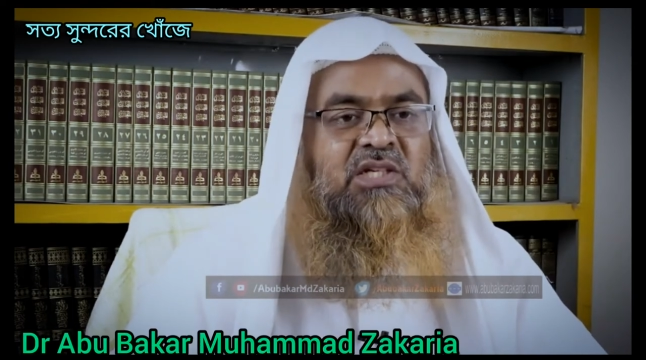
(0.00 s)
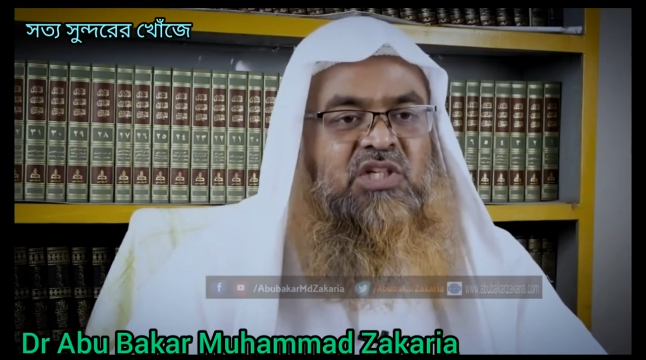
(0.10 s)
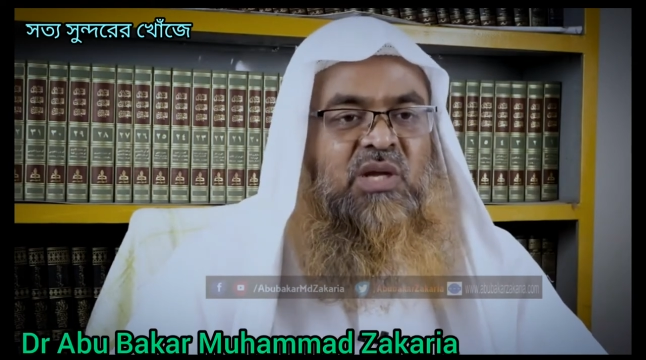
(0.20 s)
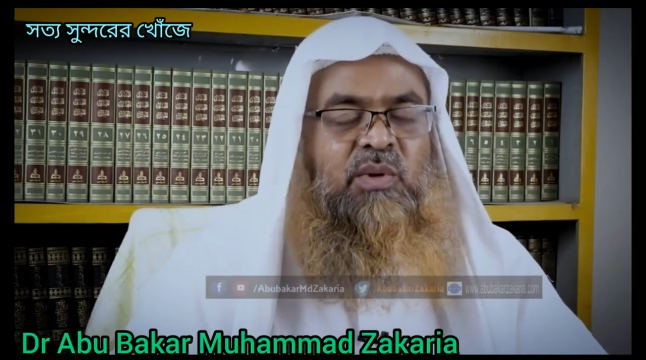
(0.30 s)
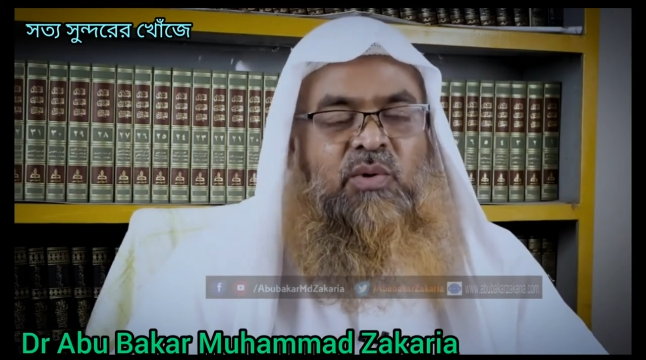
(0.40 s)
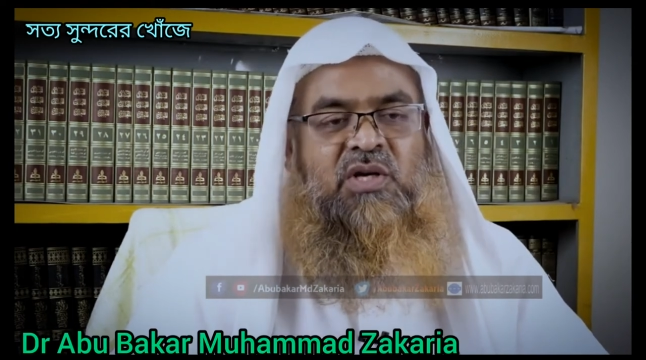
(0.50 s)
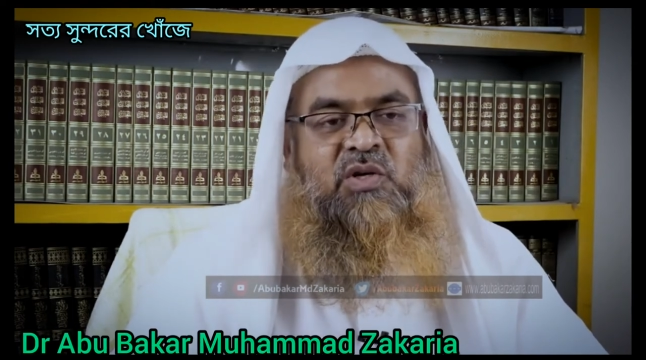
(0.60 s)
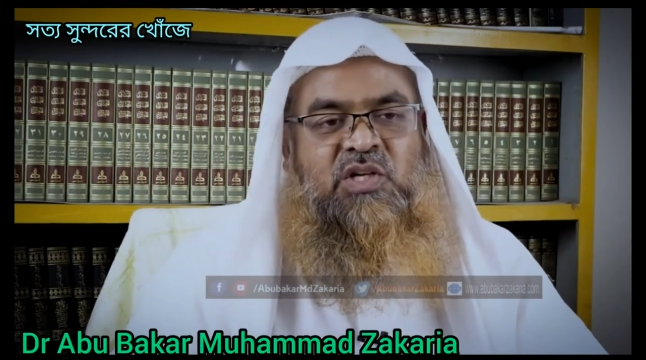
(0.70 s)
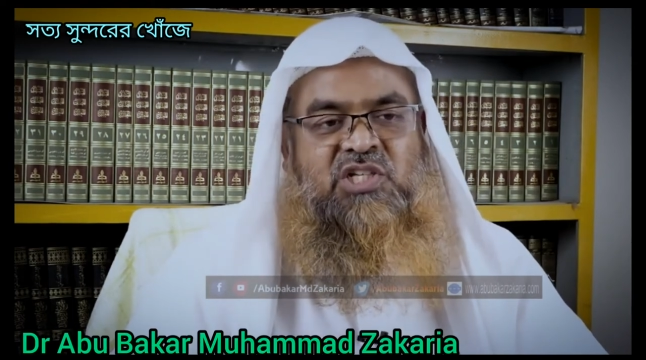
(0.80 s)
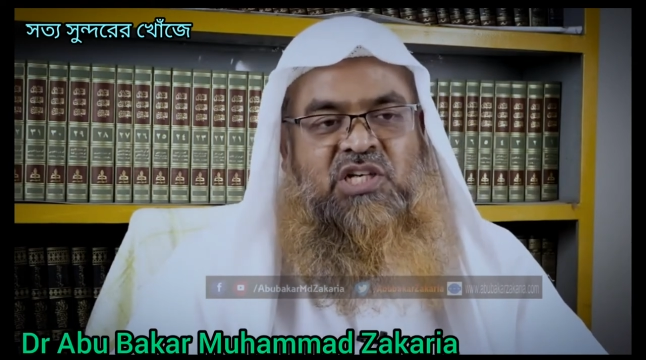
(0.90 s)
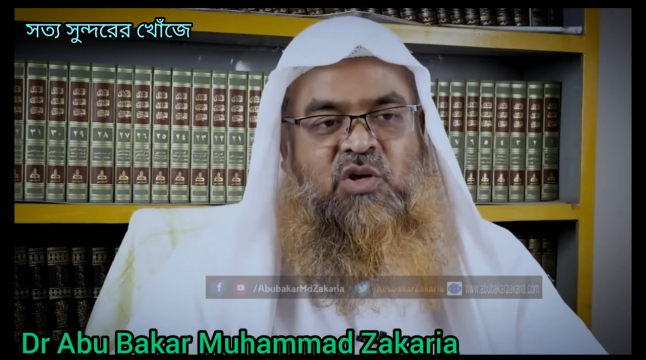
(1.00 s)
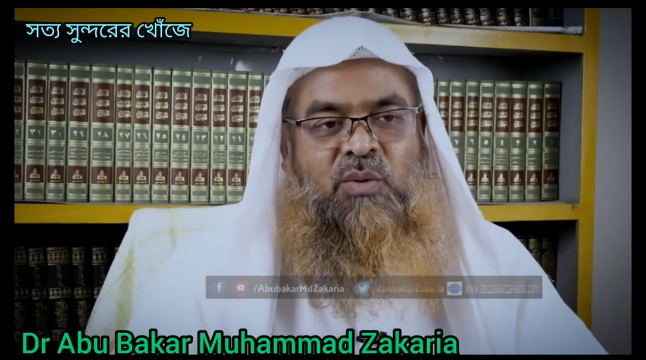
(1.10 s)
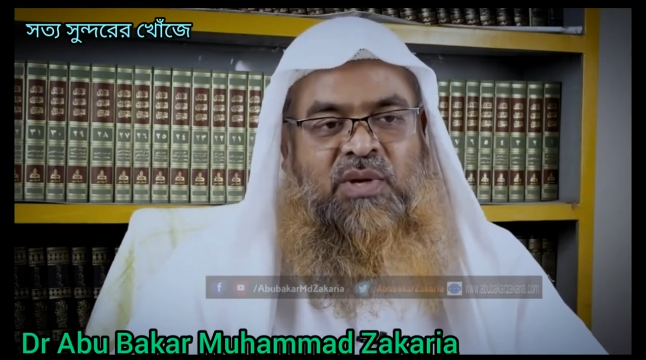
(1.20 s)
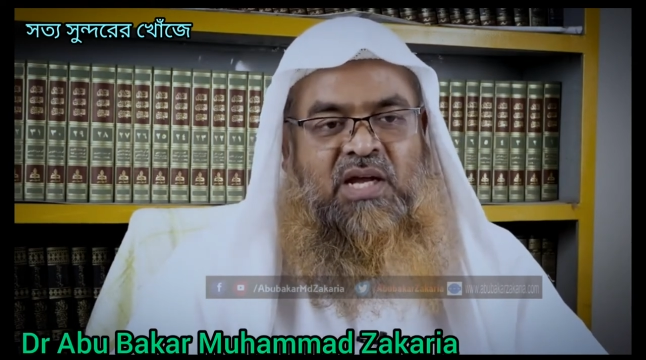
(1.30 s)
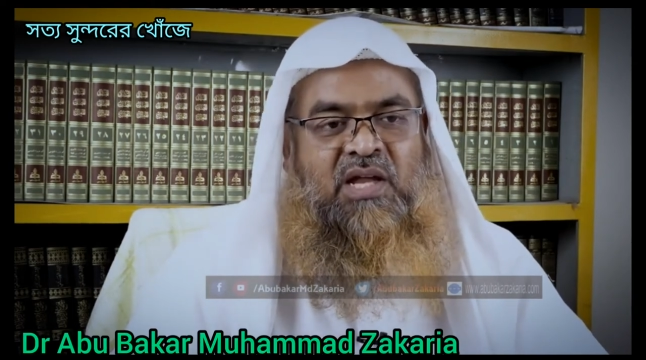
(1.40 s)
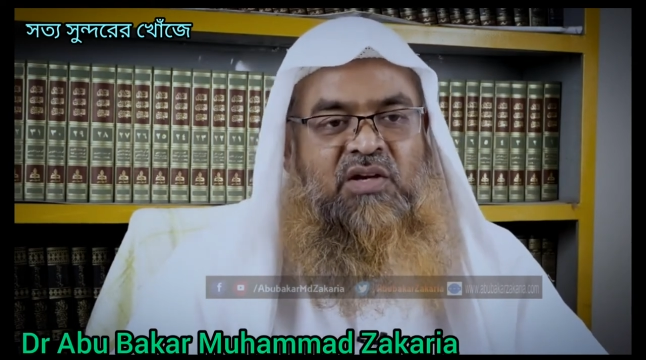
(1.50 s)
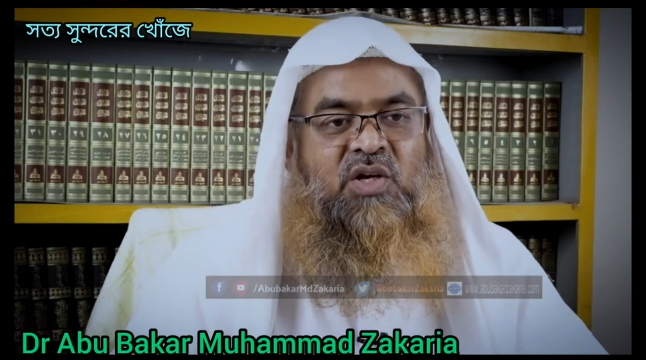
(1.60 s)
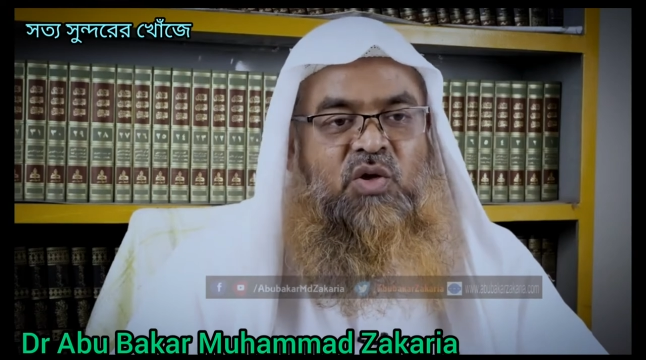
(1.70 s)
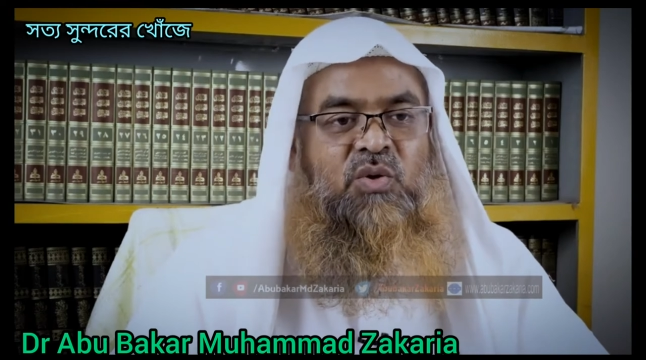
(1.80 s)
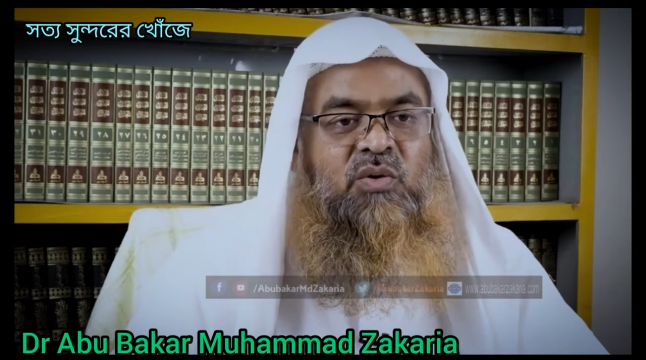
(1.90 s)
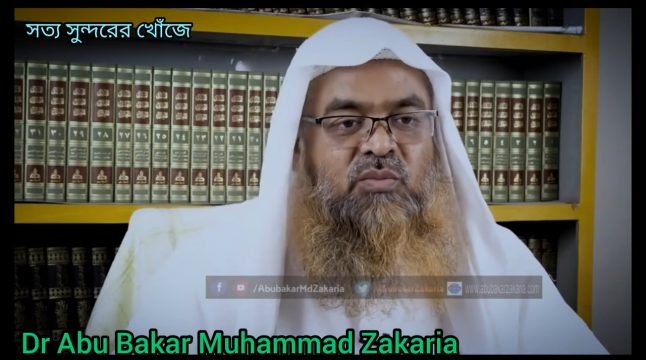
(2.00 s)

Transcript: সেটা ব্যবহার করলে শিরিক হবে না কারণ এটা হলো